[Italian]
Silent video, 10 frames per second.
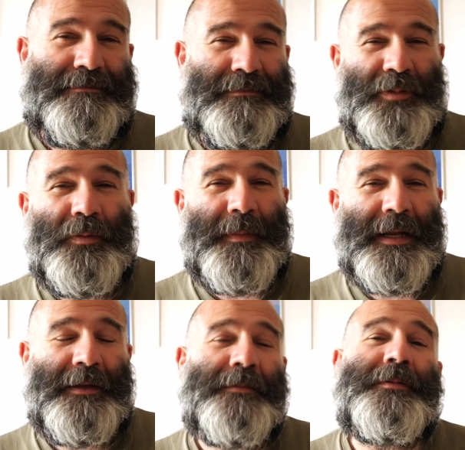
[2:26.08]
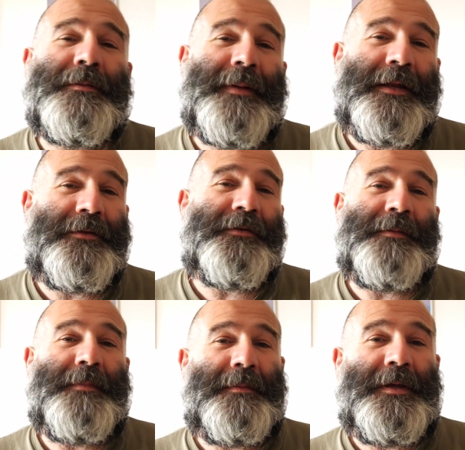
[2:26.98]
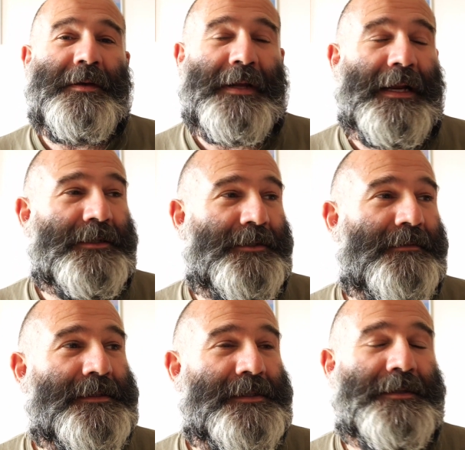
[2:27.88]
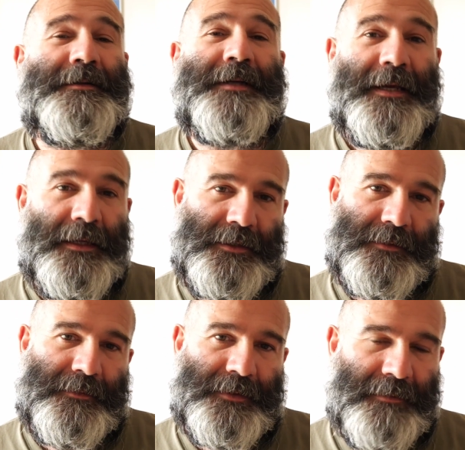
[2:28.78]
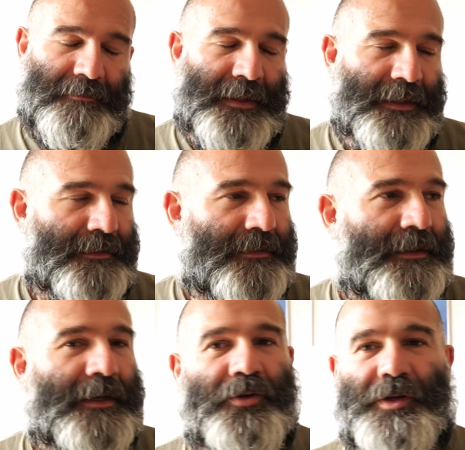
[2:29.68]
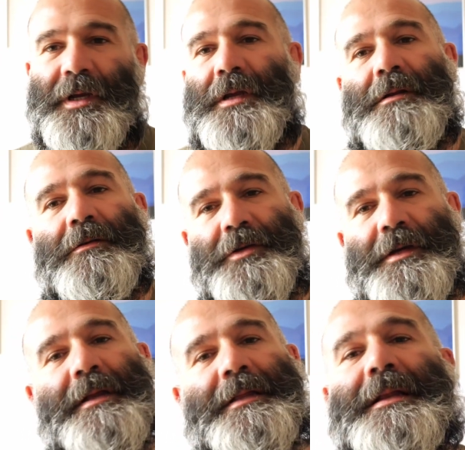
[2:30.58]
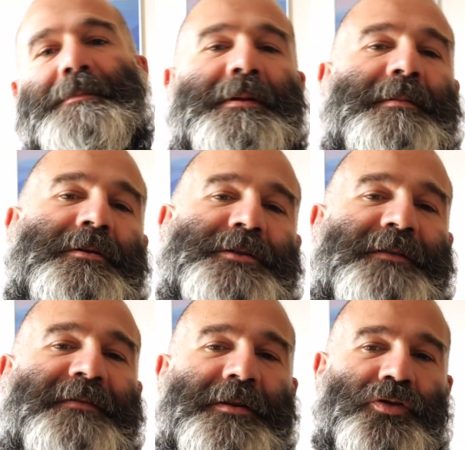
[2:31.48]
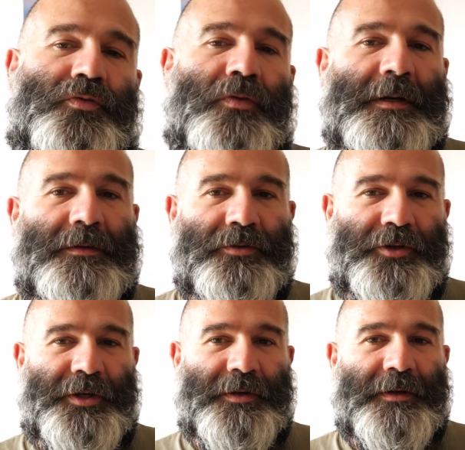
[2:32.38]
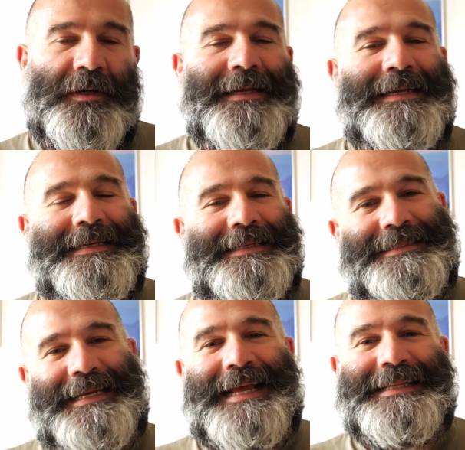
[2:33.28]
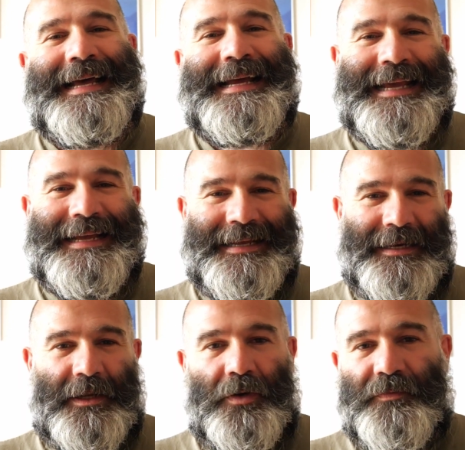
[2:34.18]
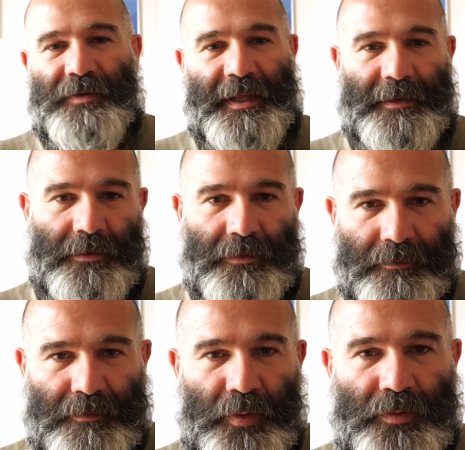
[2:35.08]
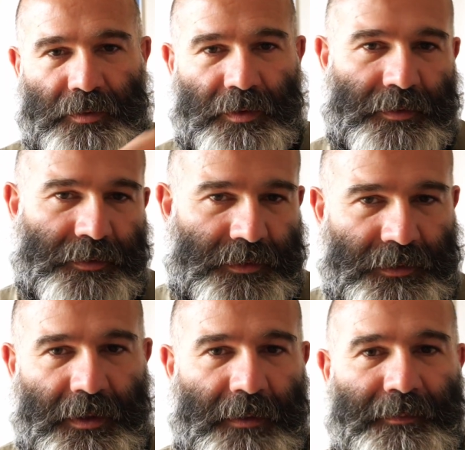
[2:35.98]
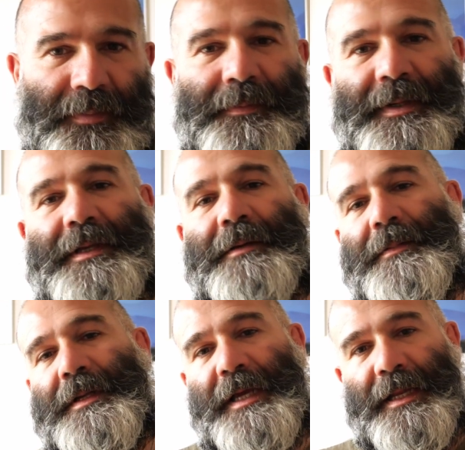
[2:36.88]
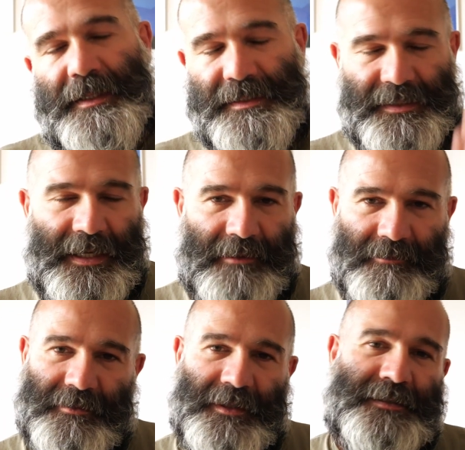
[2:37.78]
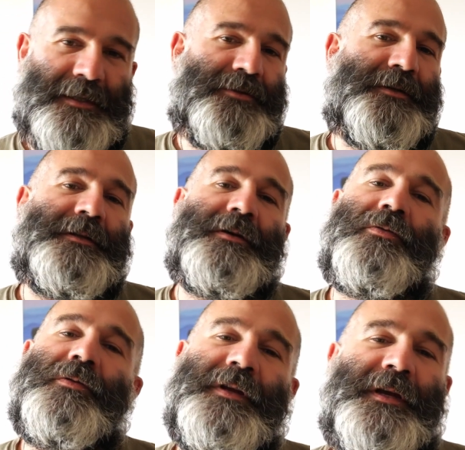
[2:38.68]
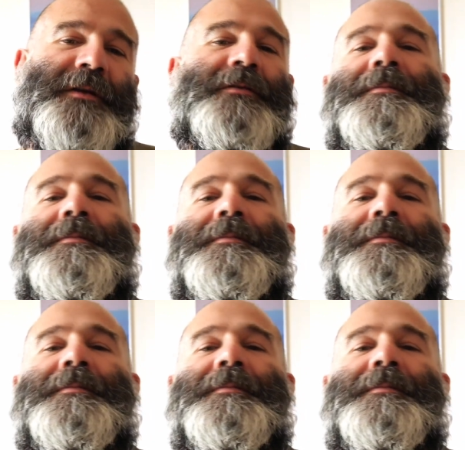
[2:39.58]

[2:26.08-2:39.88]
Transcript: domani o dopodomani dovrebbe migliorare la situazione e si potrebbe tornare a uscire. Logicamente la prima cosa che faccio quando uscirò sarà andare a Rio Freddo. Punto stop. Perché? Perché iniziamo con la stagione del rullino,